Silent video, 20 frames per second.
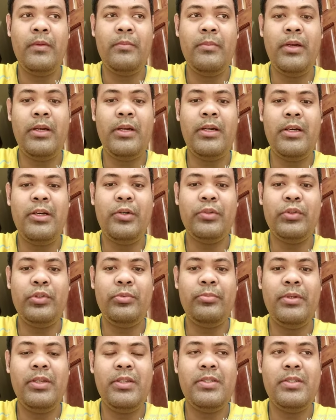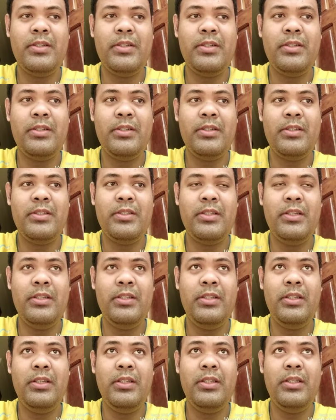magkaka-optimize ng
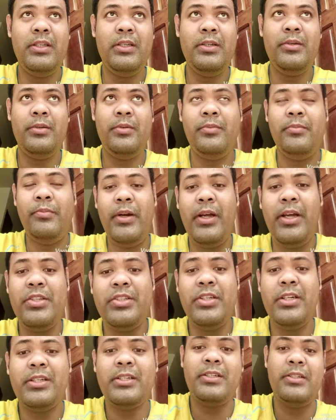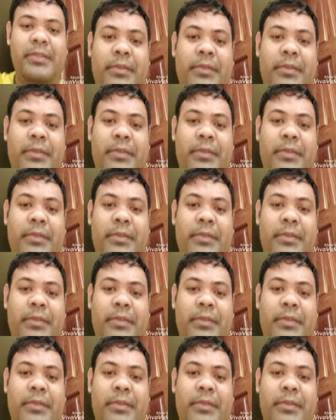CD project